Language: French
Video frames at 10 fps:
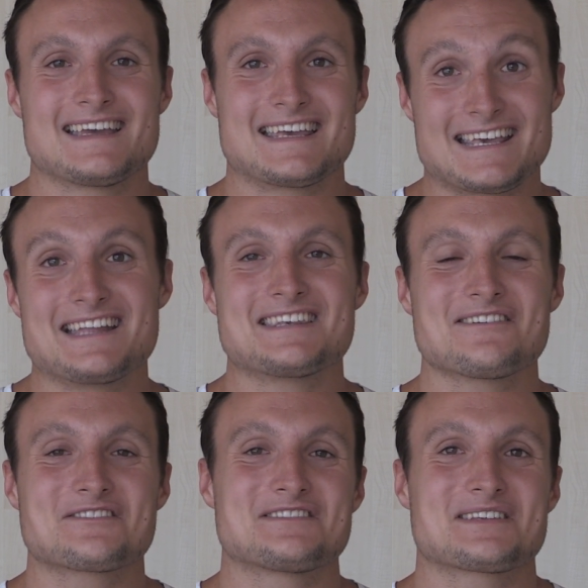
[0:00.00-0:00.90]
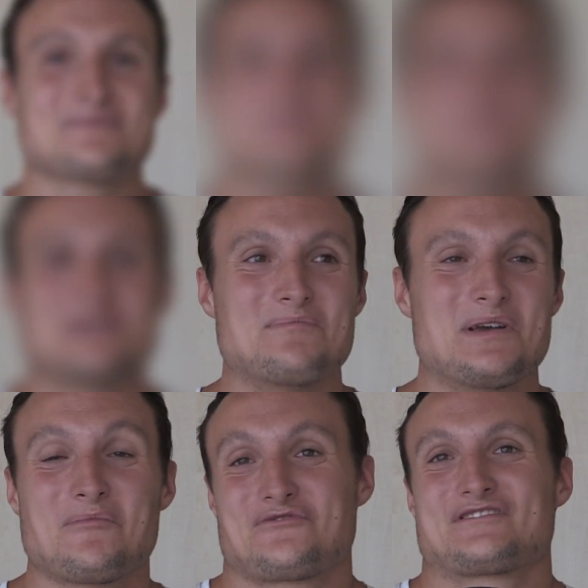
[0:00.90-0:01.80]
et gagner avec cette équipe. J'aime
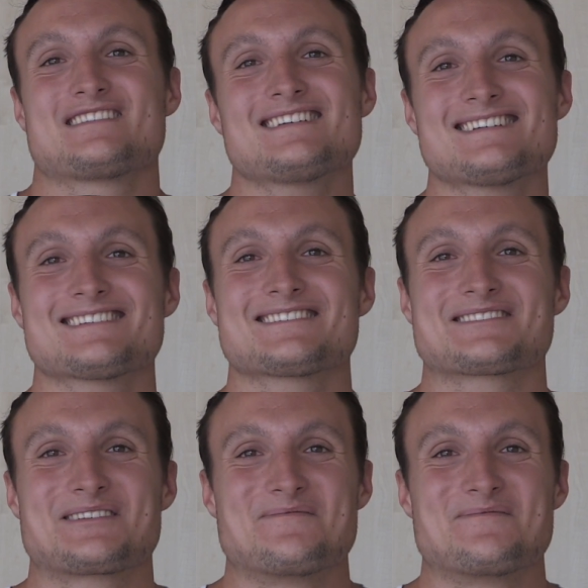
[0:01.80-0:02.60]
bien manger,